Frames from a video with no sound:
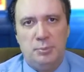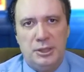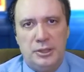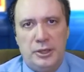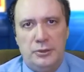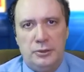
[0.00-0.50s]

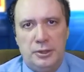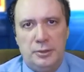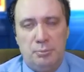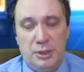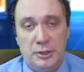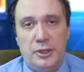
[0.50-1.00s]

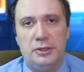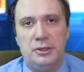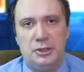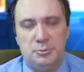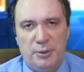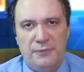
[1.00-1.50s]

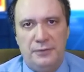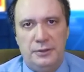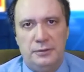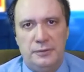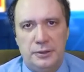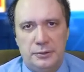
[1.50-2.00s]
Бондаренко с
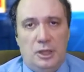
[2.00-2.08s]
Памфиловой.